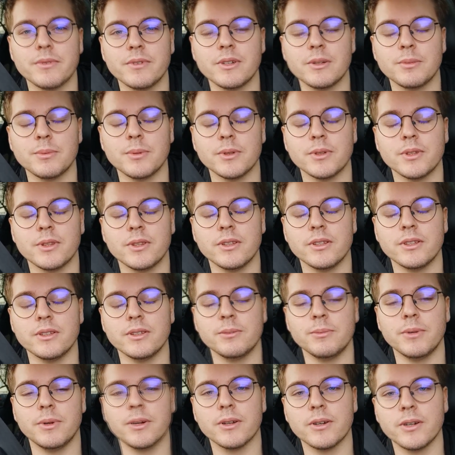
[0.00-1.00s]
powiedzieć pod
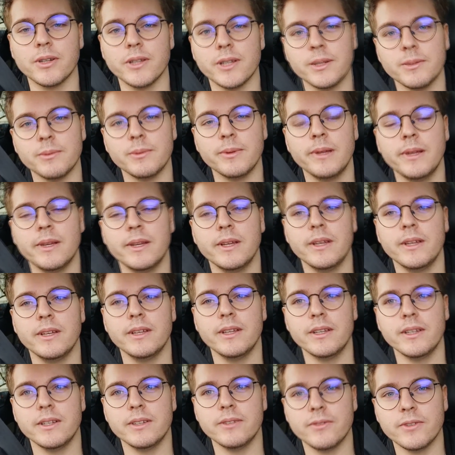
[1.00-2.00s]
e, balkonem
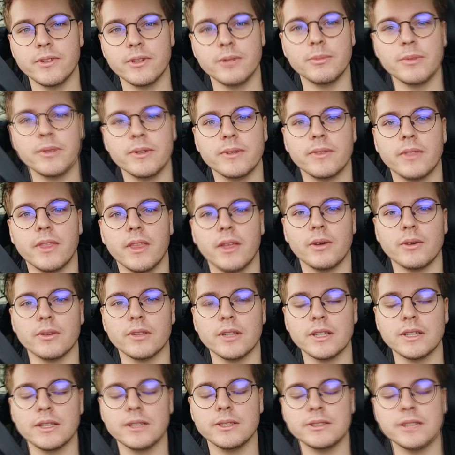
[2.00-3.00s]
firmy jego
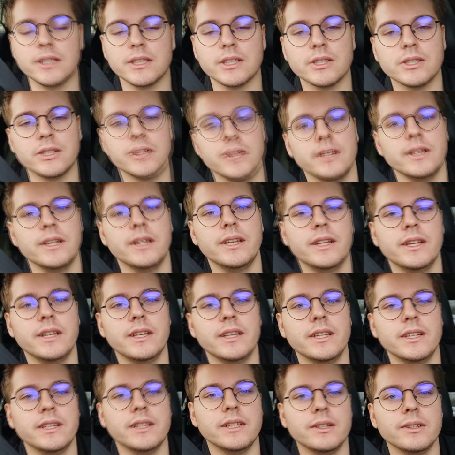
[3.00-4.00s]
taty, także
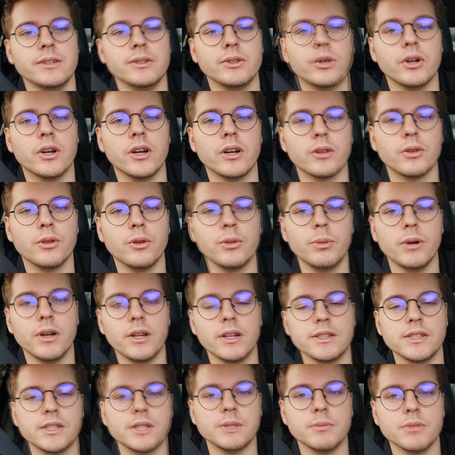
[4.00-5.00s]
do
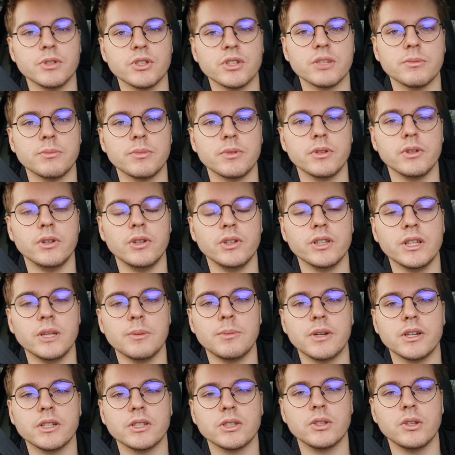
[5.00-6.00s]
Halcuba lecimy, żeby
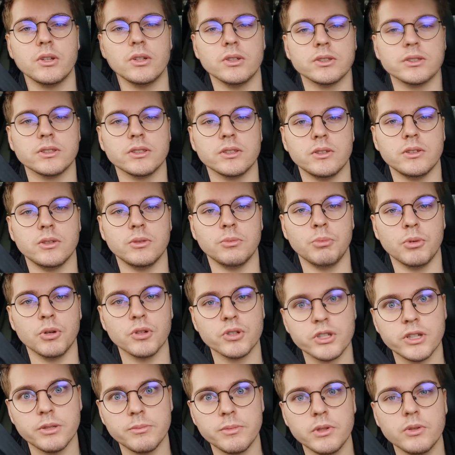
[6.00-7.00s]
odebrać to, co
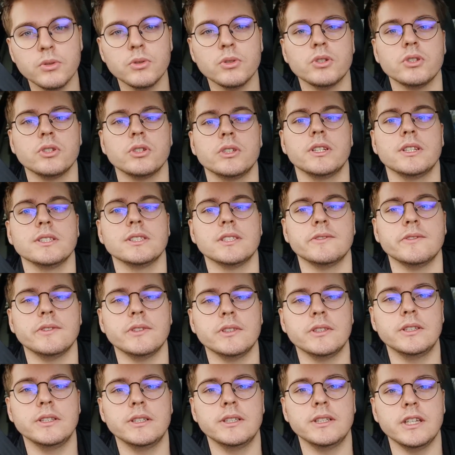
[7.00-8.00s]
możemy już na
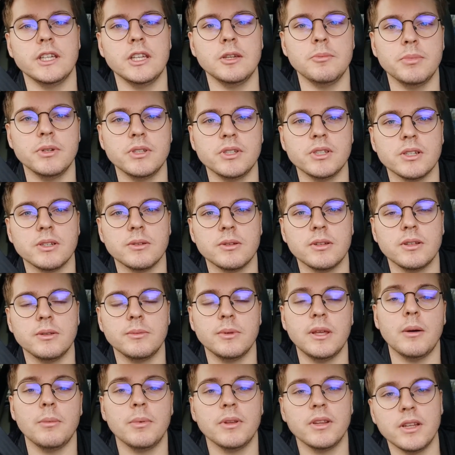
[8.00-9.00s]
zawody i będzie,
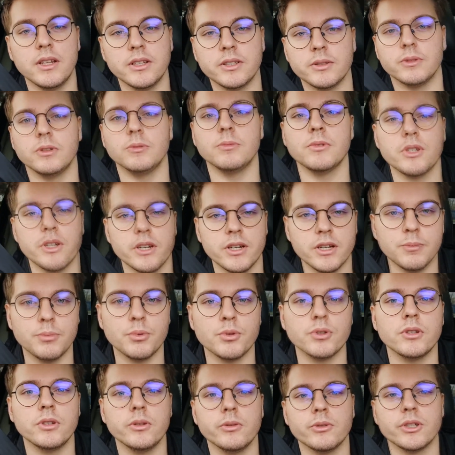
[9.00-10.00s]
ja będę leciał do mieszkania,
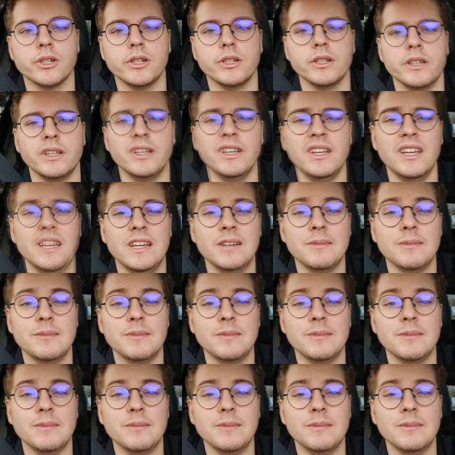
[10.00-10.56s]
później na uczelnię.